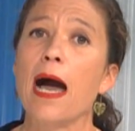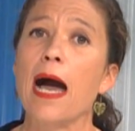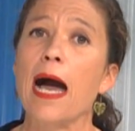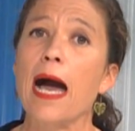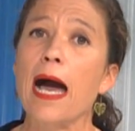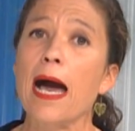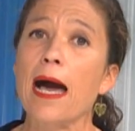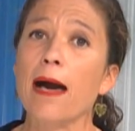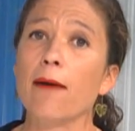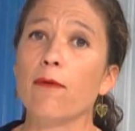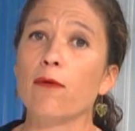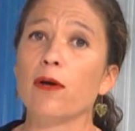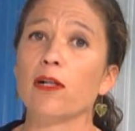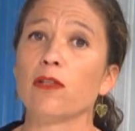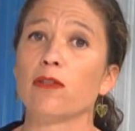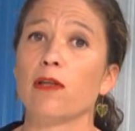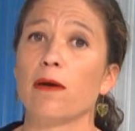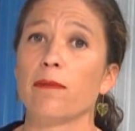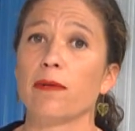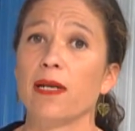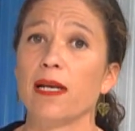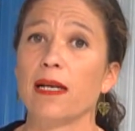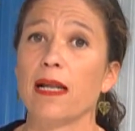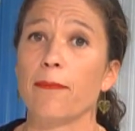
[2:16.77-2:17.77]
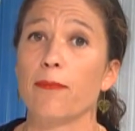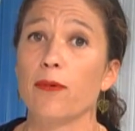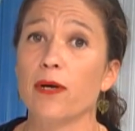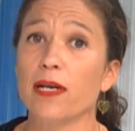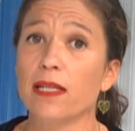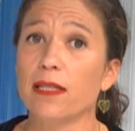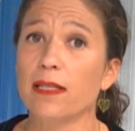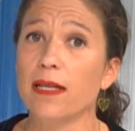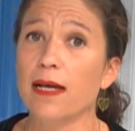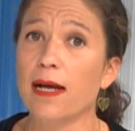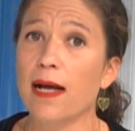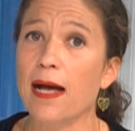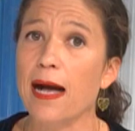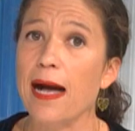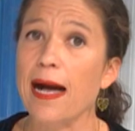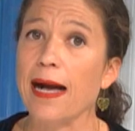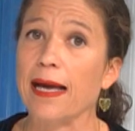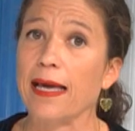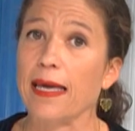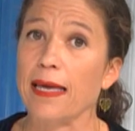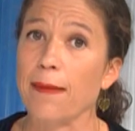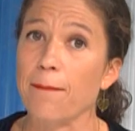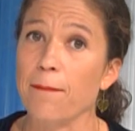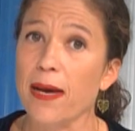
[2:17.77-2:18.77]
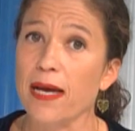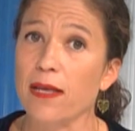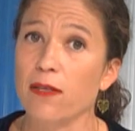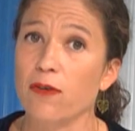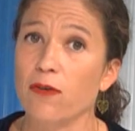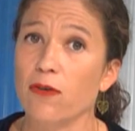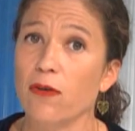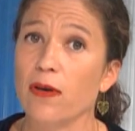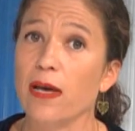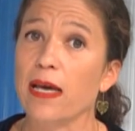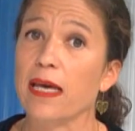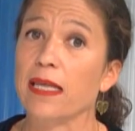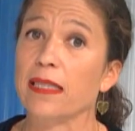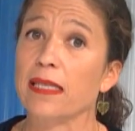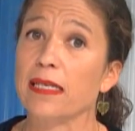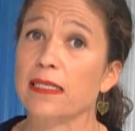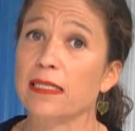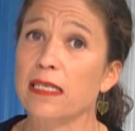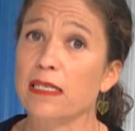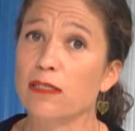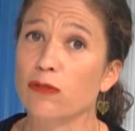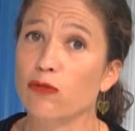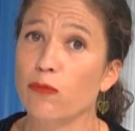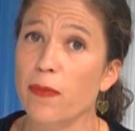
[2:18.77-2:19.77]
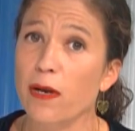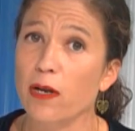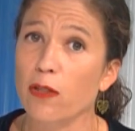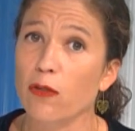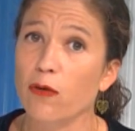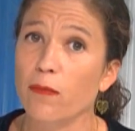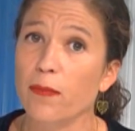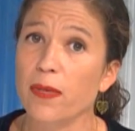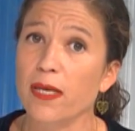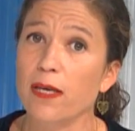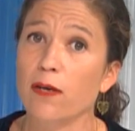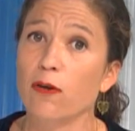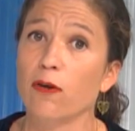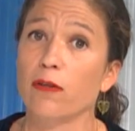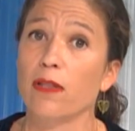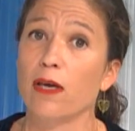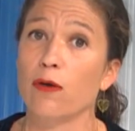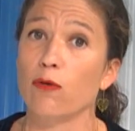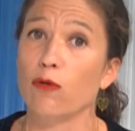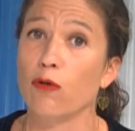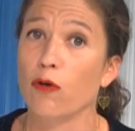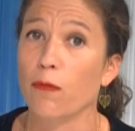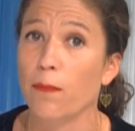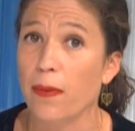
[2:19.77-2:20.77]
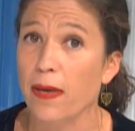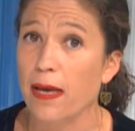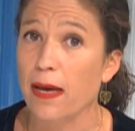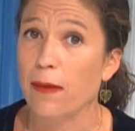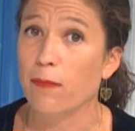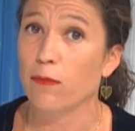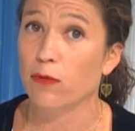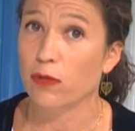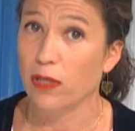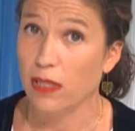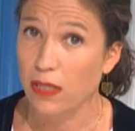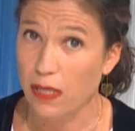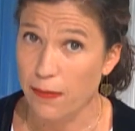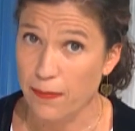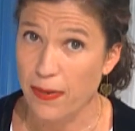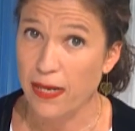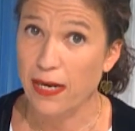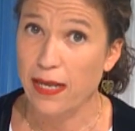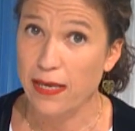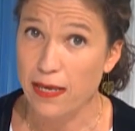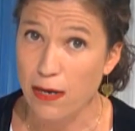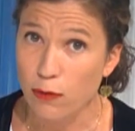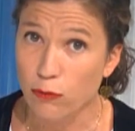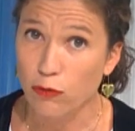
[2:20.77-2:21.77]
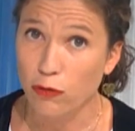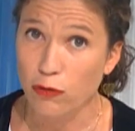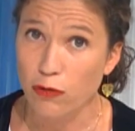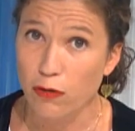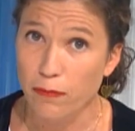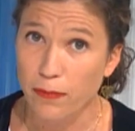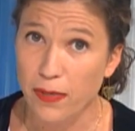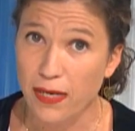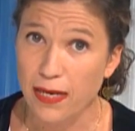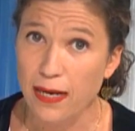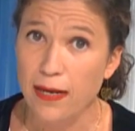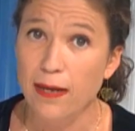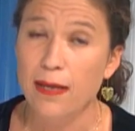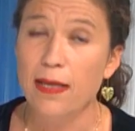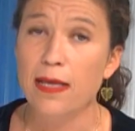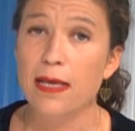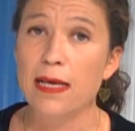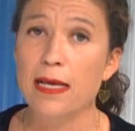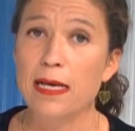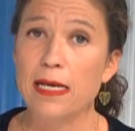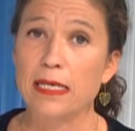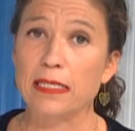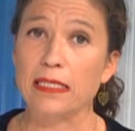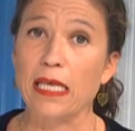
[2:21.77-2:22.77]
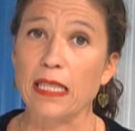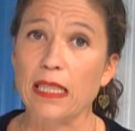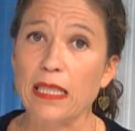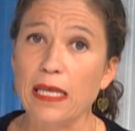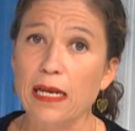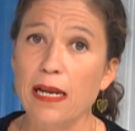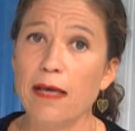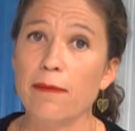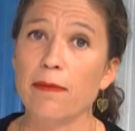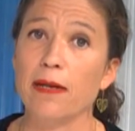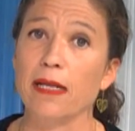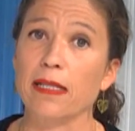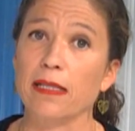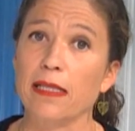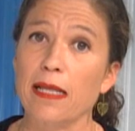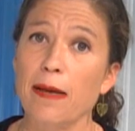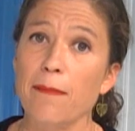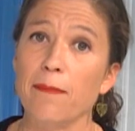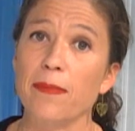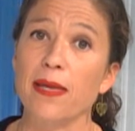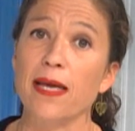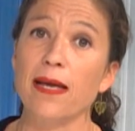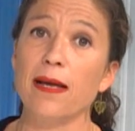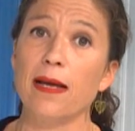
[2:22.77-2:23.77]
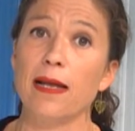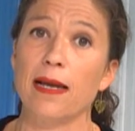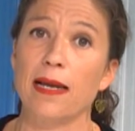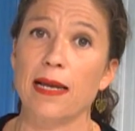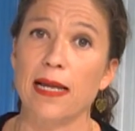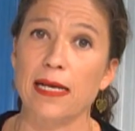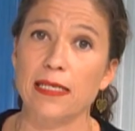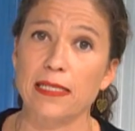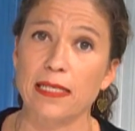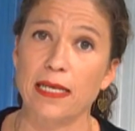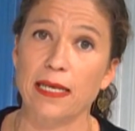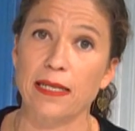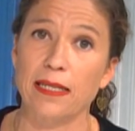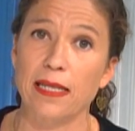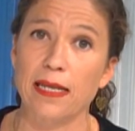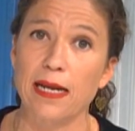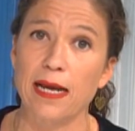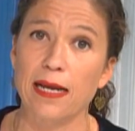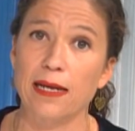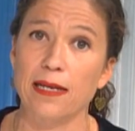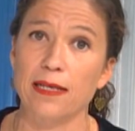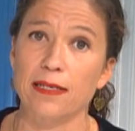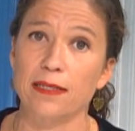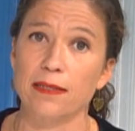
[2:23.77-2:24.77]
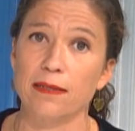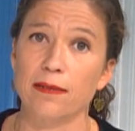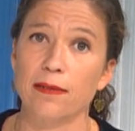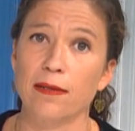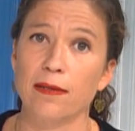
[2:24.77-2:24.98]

ha vuelto a abrir la puerta a que en mayo, en ese superdomingo de europeas municipales y autonómicas, se celebren también las generales.